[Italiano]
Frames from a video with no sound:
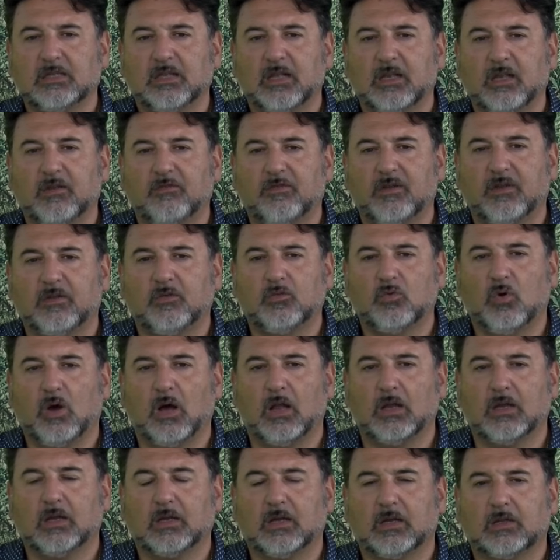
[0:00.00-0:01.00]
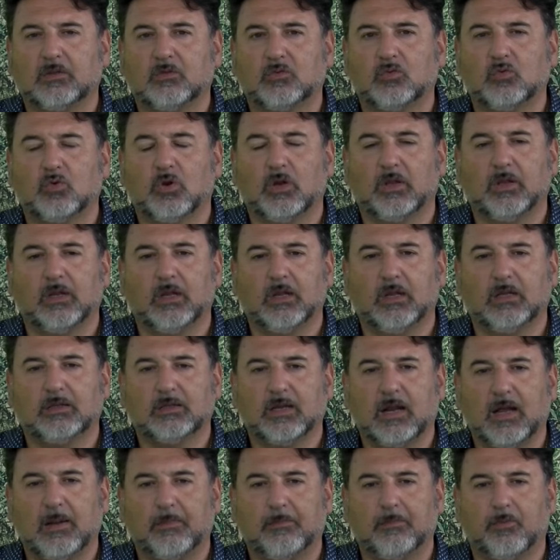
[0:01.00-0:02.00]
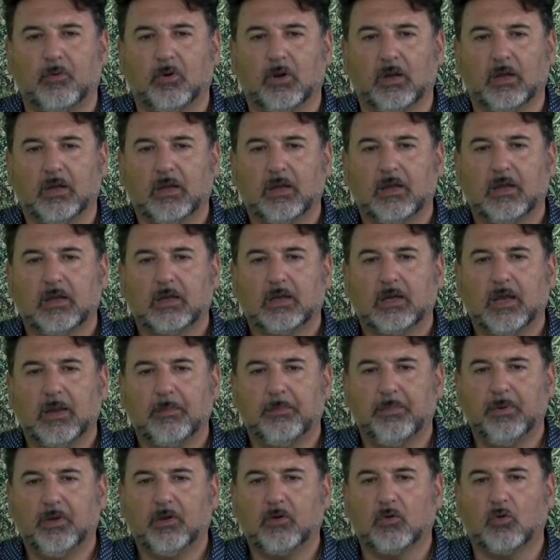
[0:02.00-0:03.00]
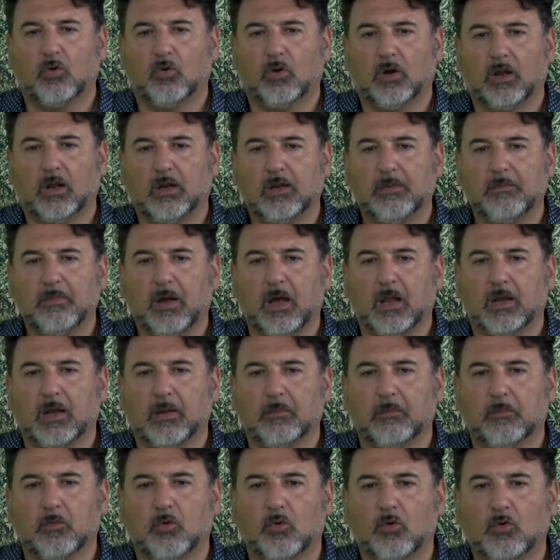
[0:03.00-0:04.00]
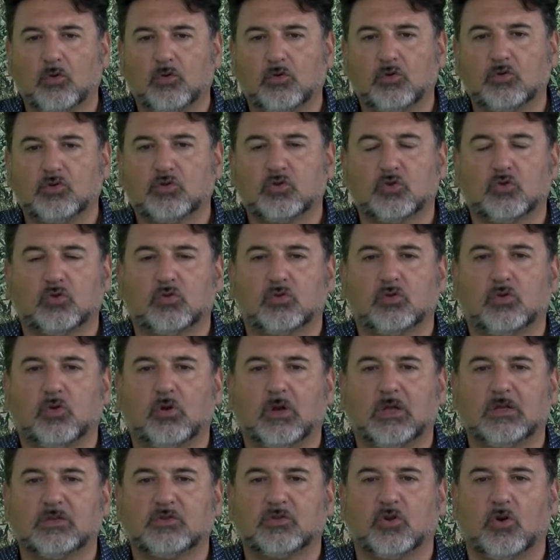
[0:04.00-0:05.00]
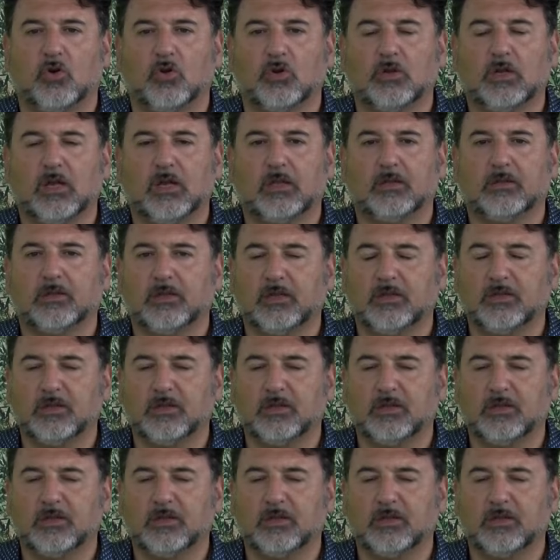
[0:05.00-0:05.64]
delle eventuali catture nelle trappole che per ora rimane molto sotto la soglia di